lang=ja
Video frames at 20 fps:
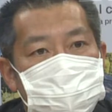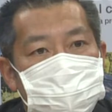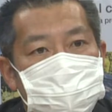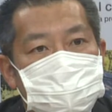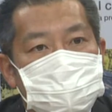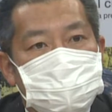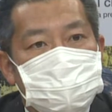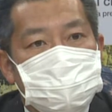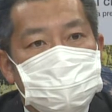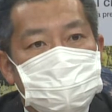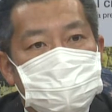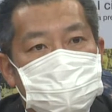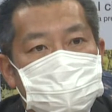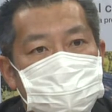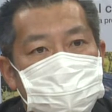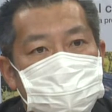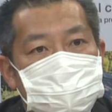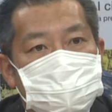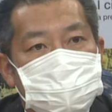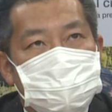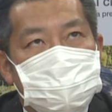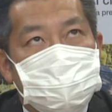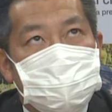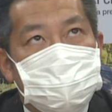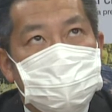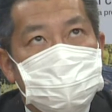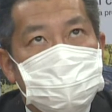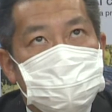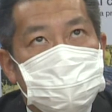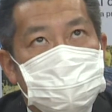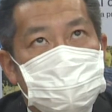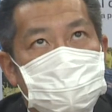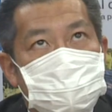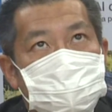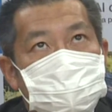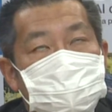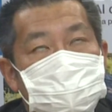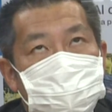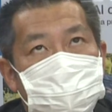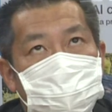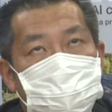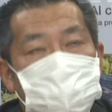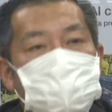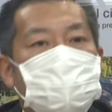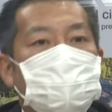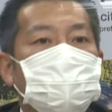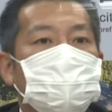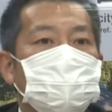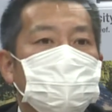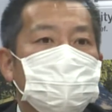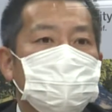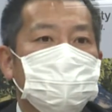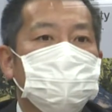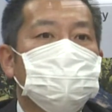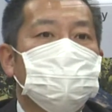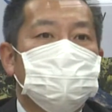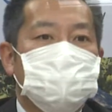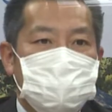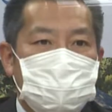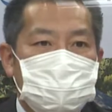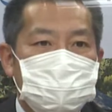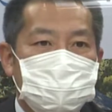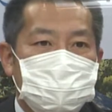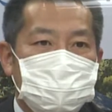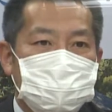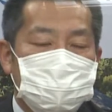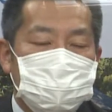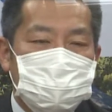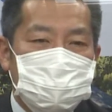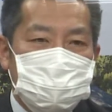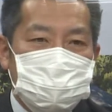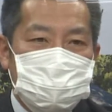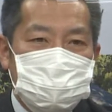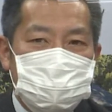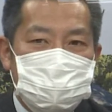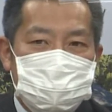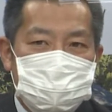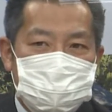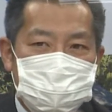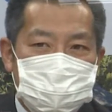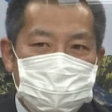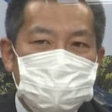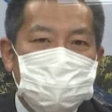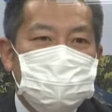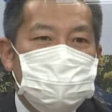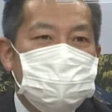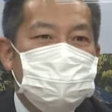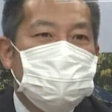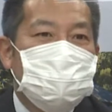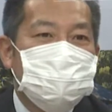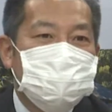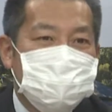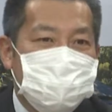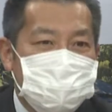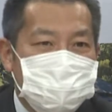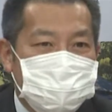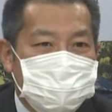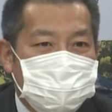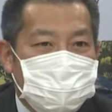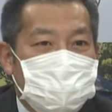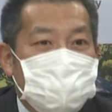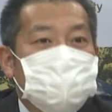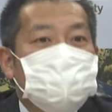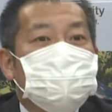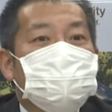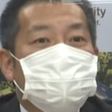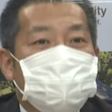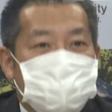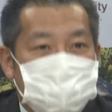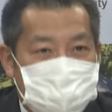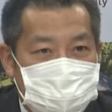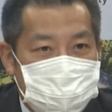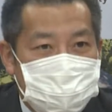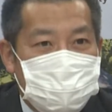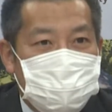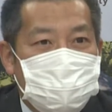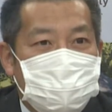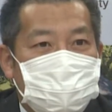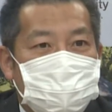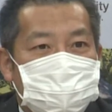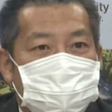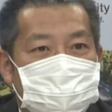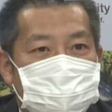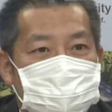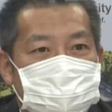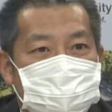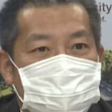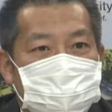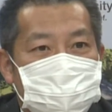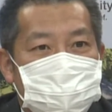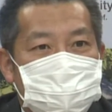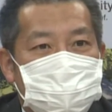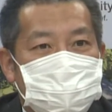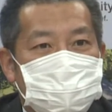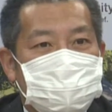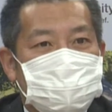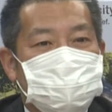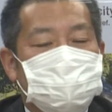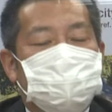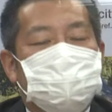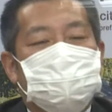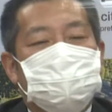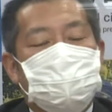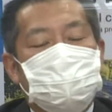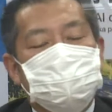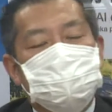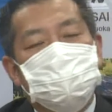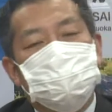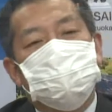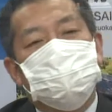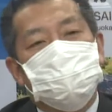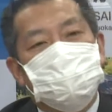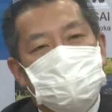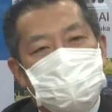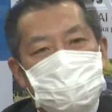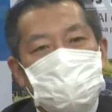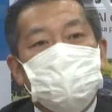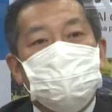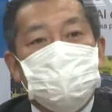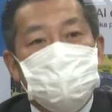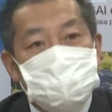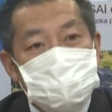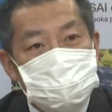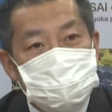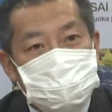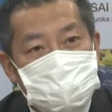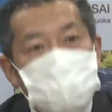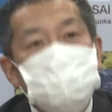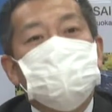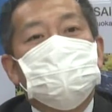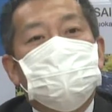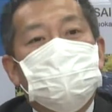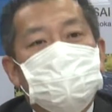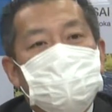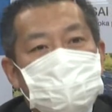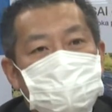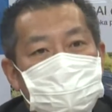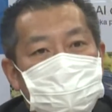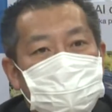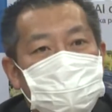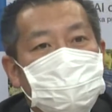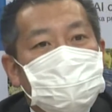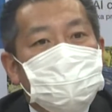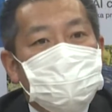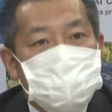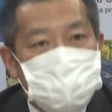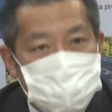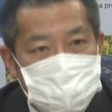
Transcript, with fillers: いんでしょうか。縮小、まあそうですね、どうしても2回接種があったので、多少その期間は伸びるかもしれませんけれど